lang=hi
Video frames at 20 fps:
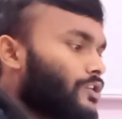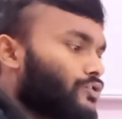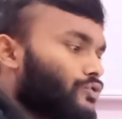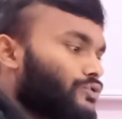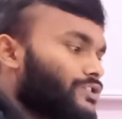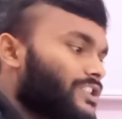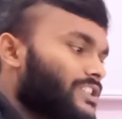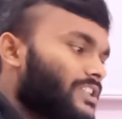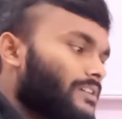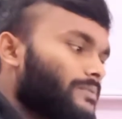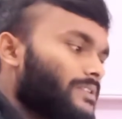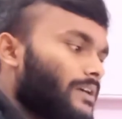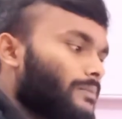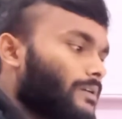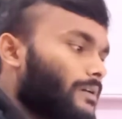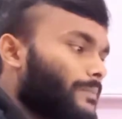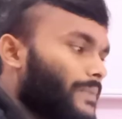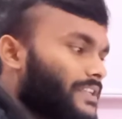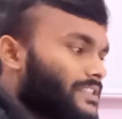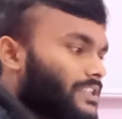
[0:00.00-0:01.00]
तो जितना भी
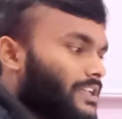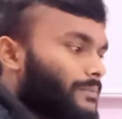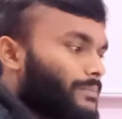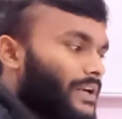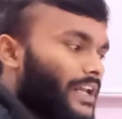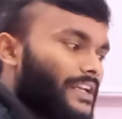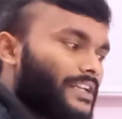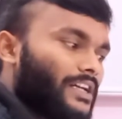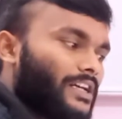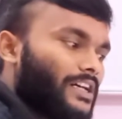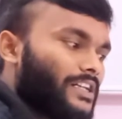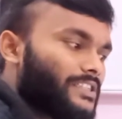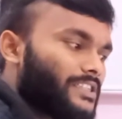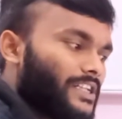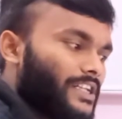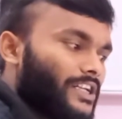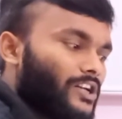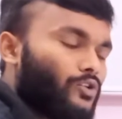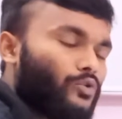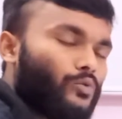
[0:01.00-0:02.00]
आपका पैसा पढ़ाई का खर्च
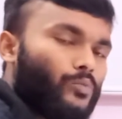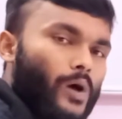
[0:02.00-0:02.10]
रहेगा वो